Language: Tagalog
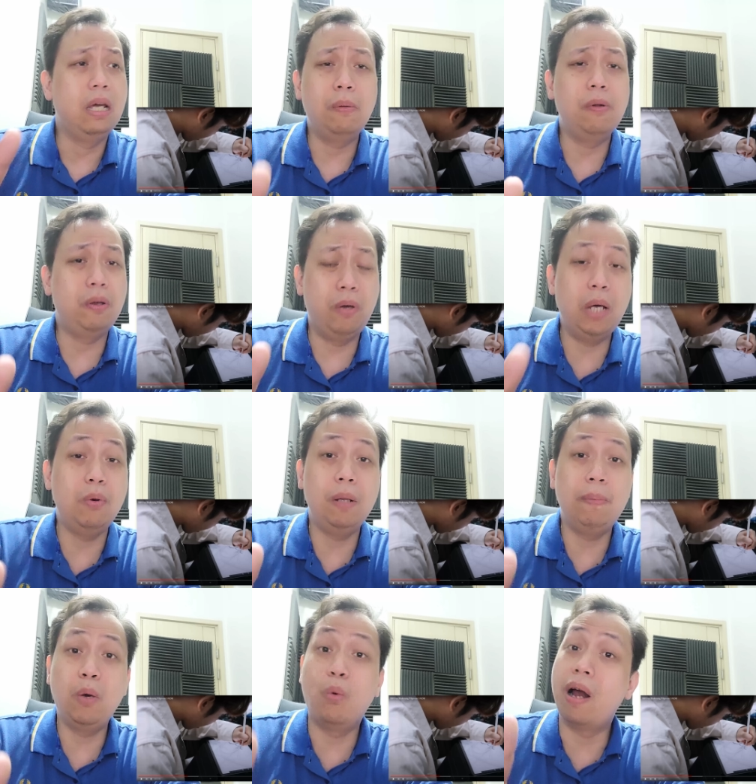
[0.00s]
he will, he
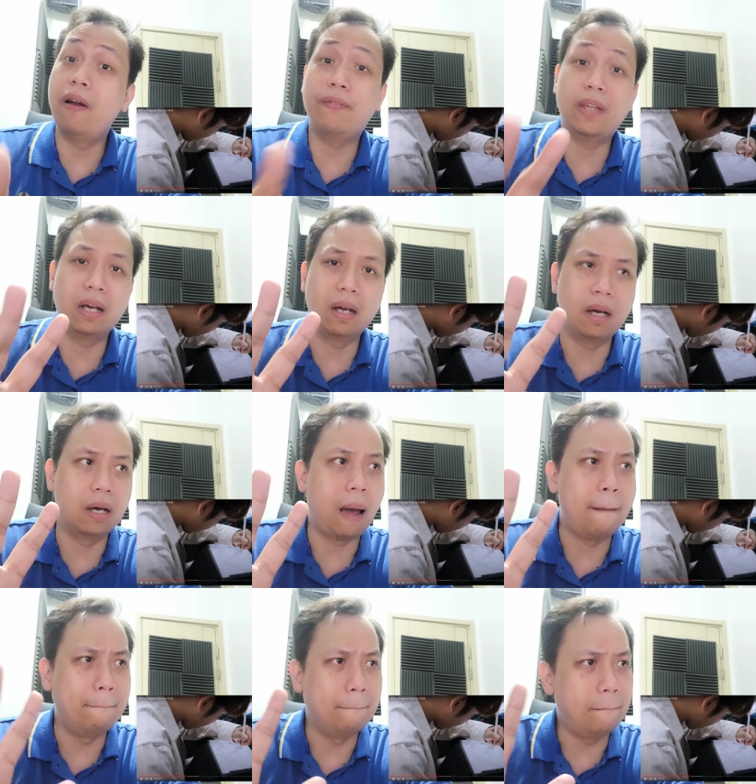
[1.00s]
will be one of the
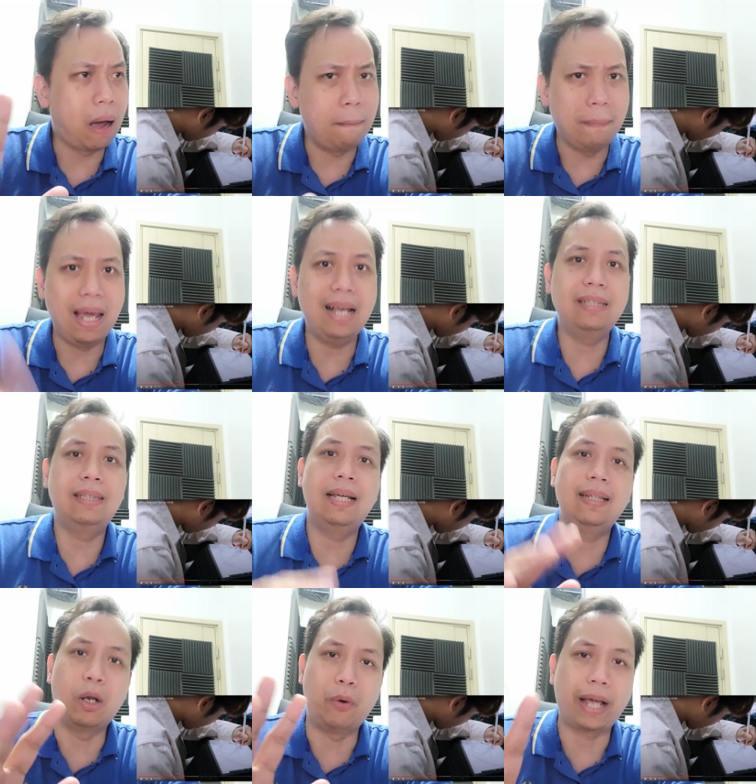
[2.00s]
um,
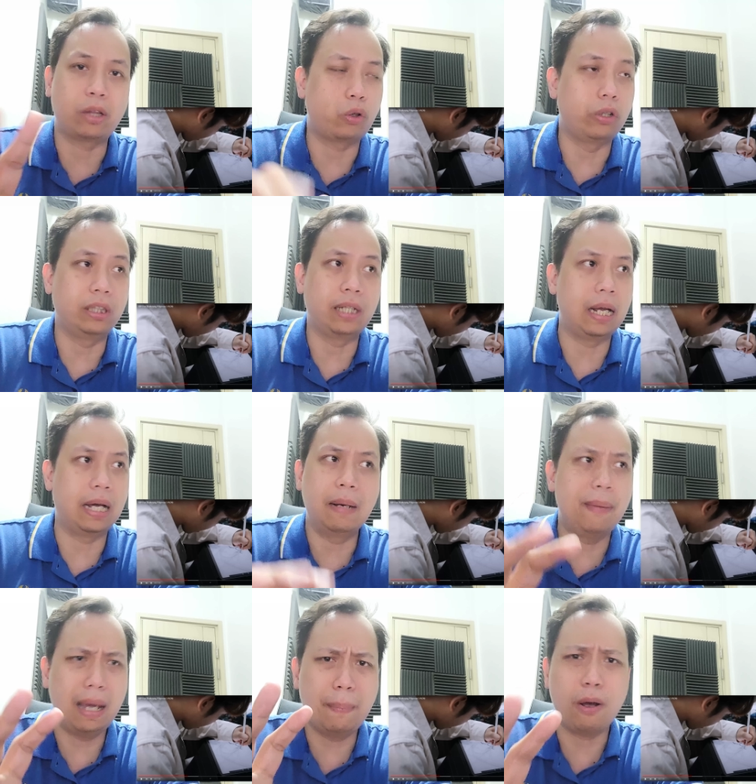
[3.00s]
amazing directors talaga
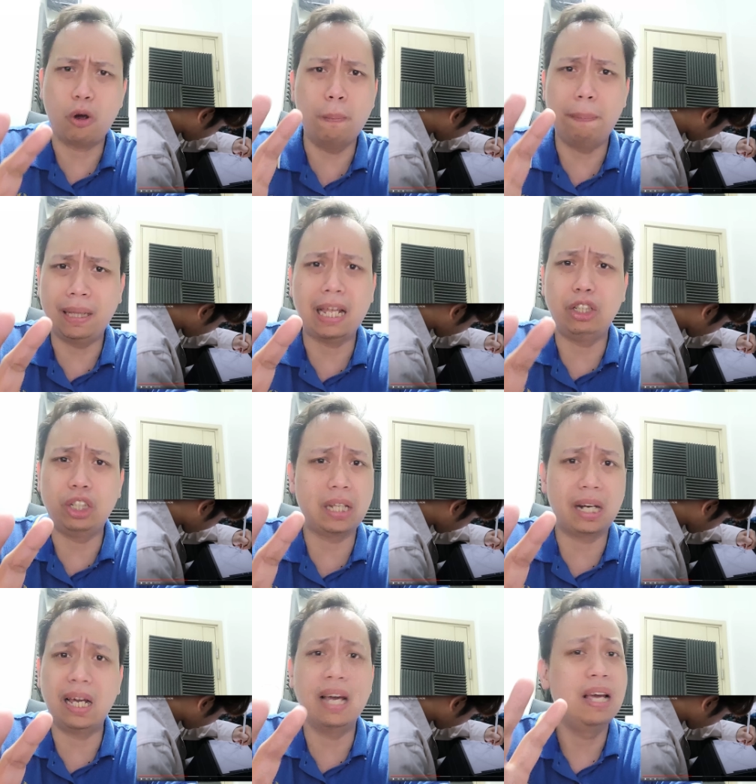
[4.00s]
na may kipagkompetensya
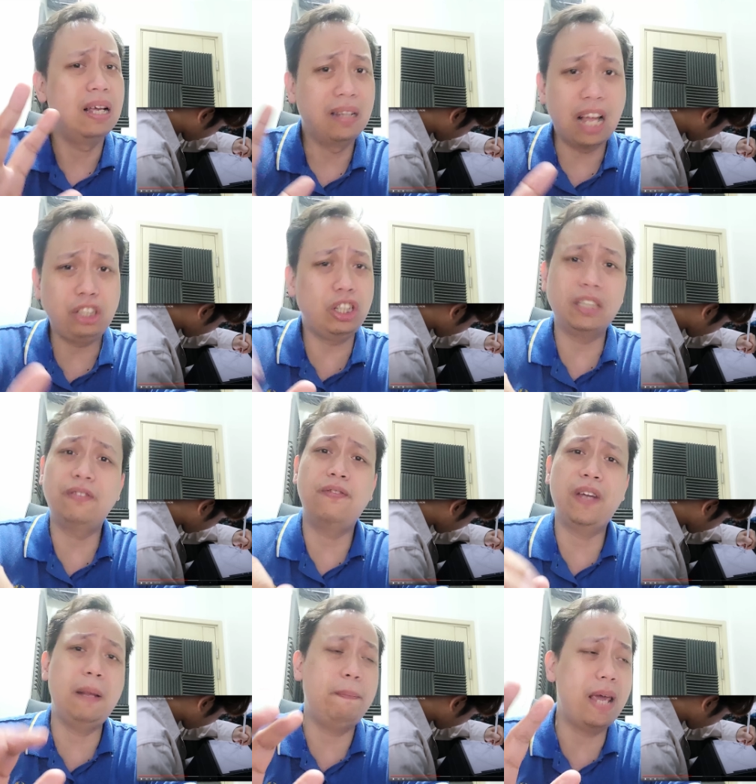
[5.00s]
talaga not just
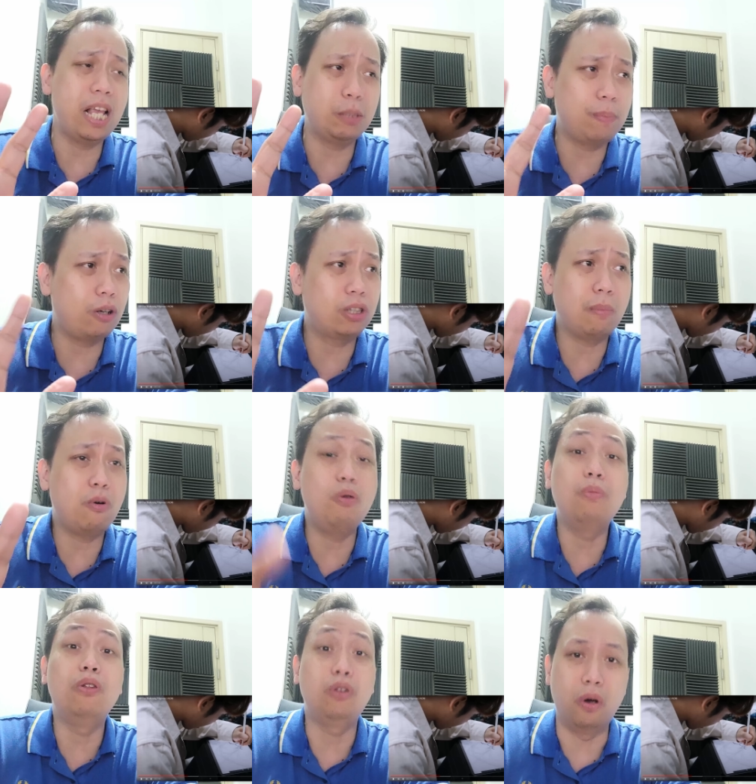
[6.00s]
Philippines pero sa
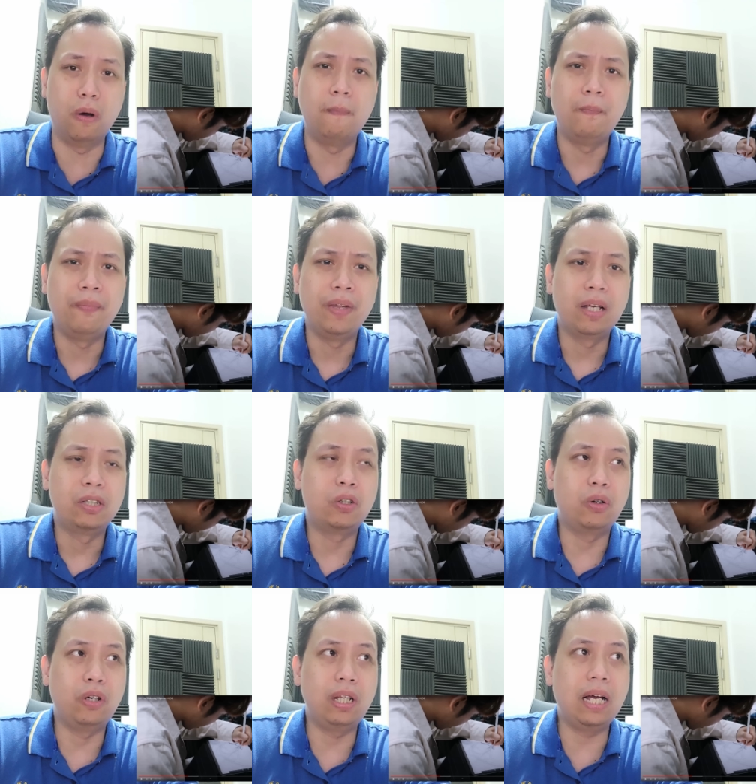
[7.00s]
buong mundo
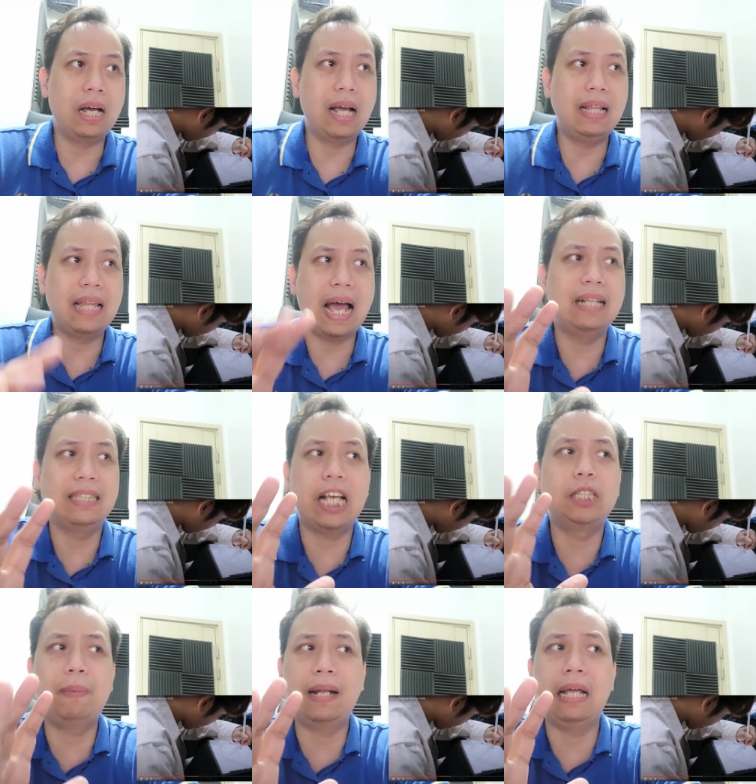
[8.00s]
so yun ang kagandahan
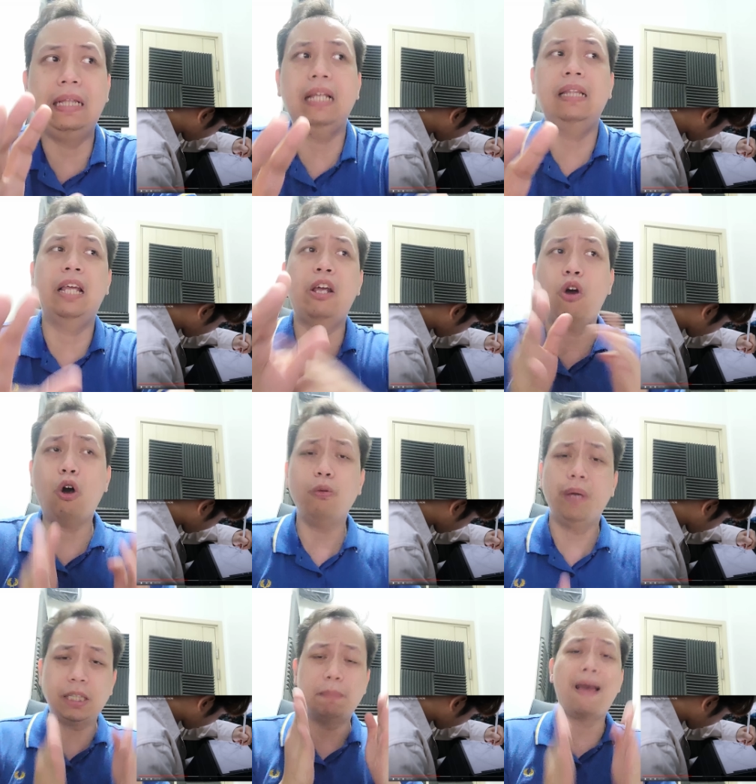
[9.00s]
sa SB19 they
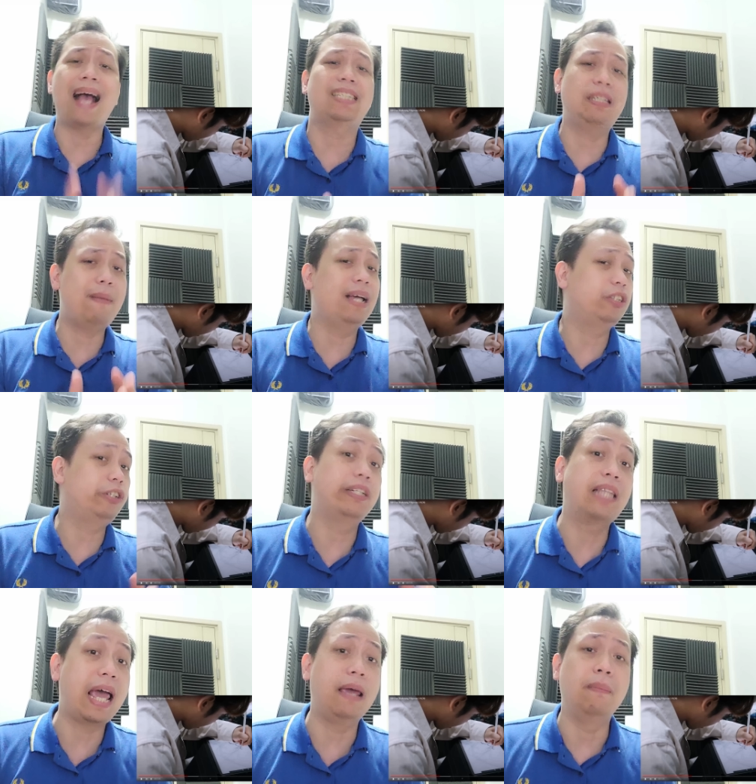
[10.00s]
always maximize
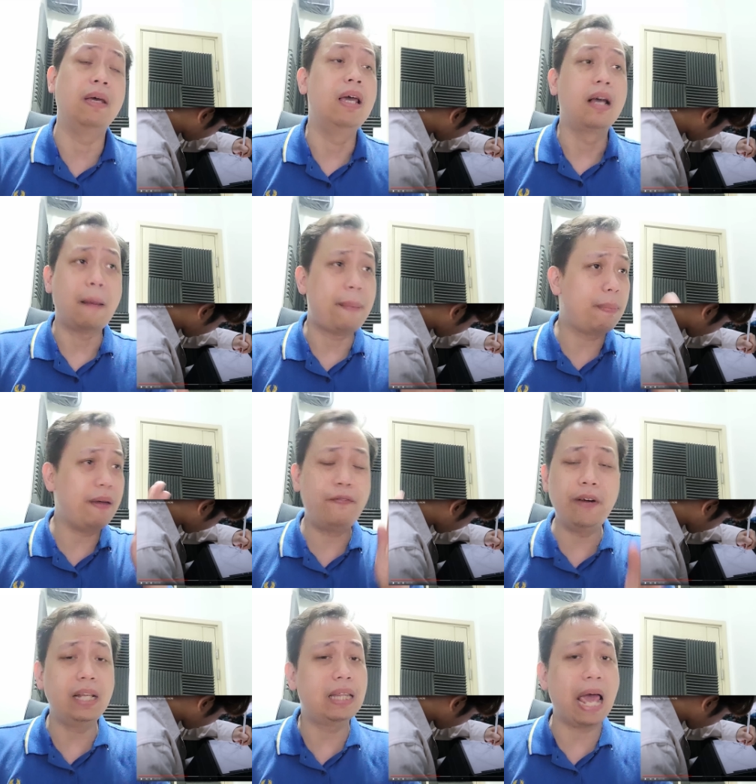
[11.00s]
their time kapag may
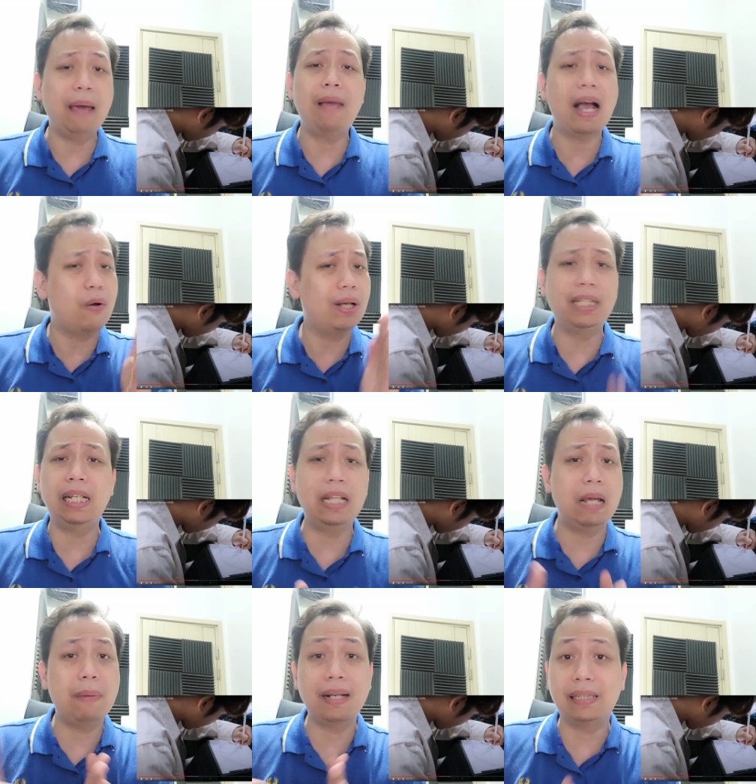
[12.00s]
free time gagawa
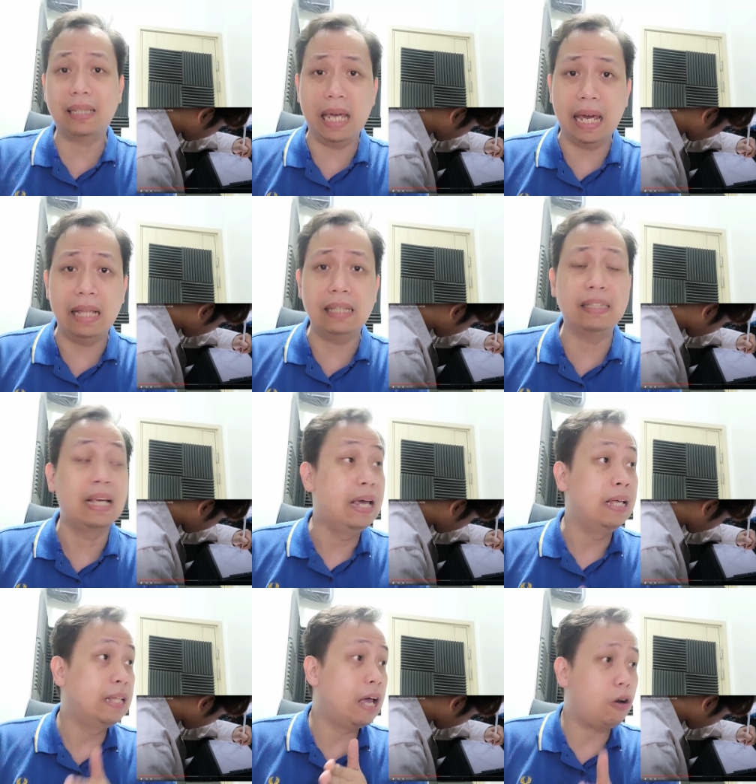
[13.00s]
sila ng ibang skills
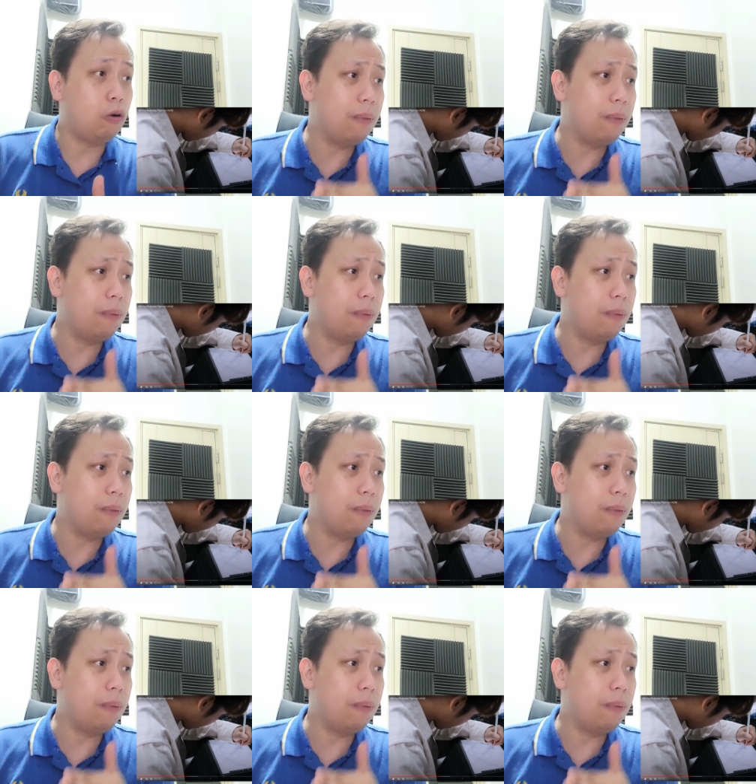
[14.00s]
na